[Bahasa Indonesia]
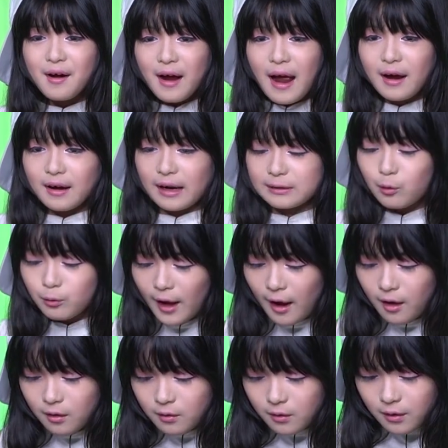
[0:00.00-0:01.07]
ah nggak tahu deh
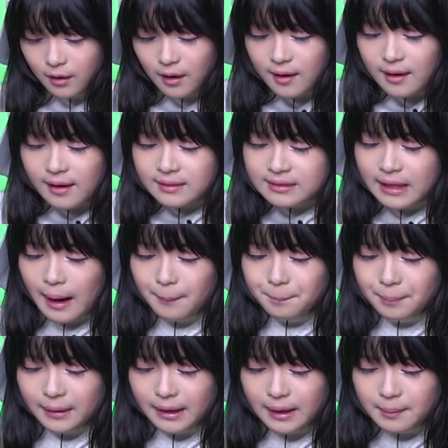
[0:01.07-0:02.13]

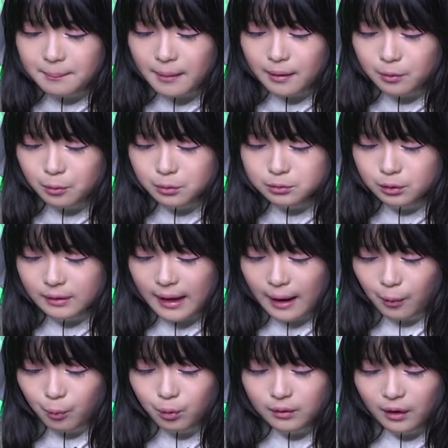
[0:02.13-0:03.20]
tapi menurut
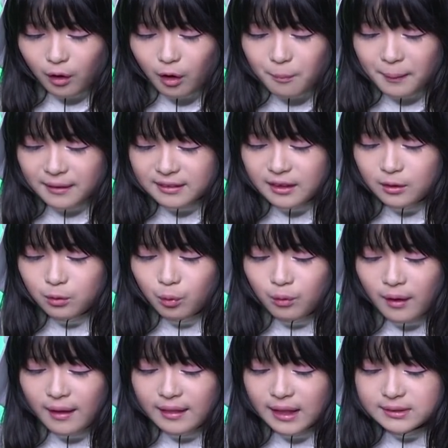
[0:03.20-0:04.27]
aku Niko pasti
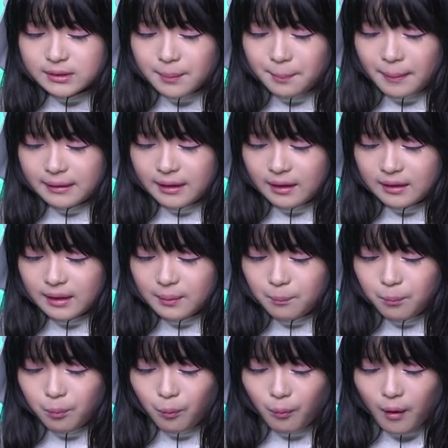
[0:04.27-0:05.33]
suka daripada
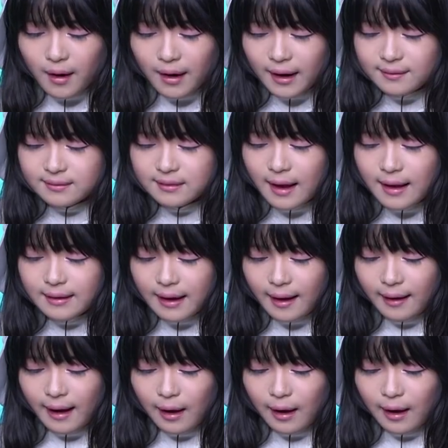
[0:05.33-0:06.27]
dibuang kan sayang.